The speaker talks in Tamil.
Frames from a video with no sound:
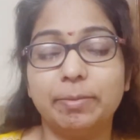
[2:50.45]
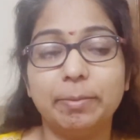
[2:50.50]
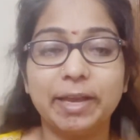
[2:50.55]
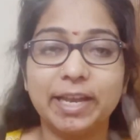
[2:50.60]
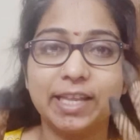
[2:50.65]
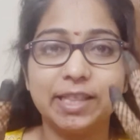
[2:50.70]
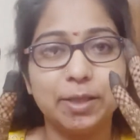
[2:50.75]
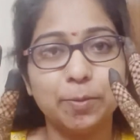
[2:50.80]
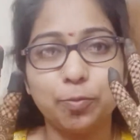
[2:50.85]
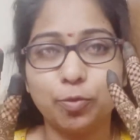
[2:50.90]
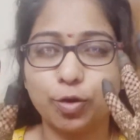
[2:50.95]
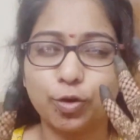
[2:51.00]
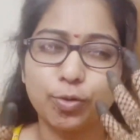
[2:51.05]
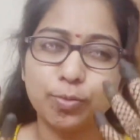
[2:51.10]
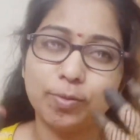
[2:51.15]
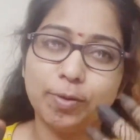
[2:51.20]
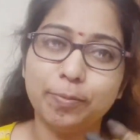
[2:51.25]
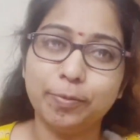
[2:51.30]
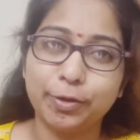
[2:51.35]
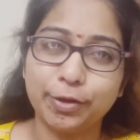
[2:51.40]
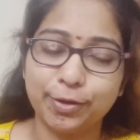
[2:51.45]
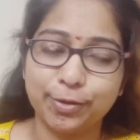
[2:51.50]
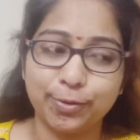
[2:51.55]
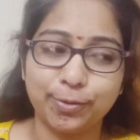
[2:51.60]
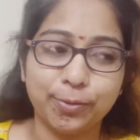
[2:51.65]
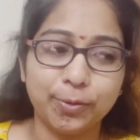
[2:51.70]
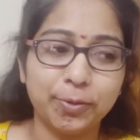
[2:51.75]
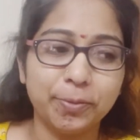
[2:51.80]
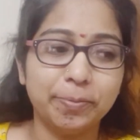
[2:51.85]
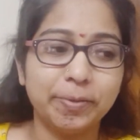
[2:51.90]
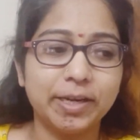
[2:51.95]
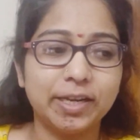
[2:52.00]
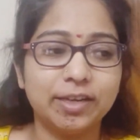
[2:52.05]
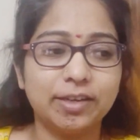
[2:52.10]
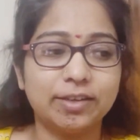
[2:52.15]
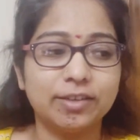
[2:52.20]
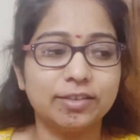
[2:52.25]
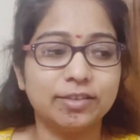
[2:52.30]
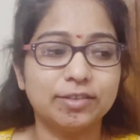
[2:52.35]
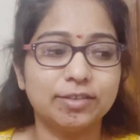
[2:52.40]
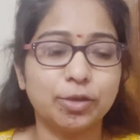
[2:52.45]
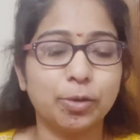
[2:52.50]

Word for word: மெஹந்தி போட ரொம்ப பிடிக்கும் பட்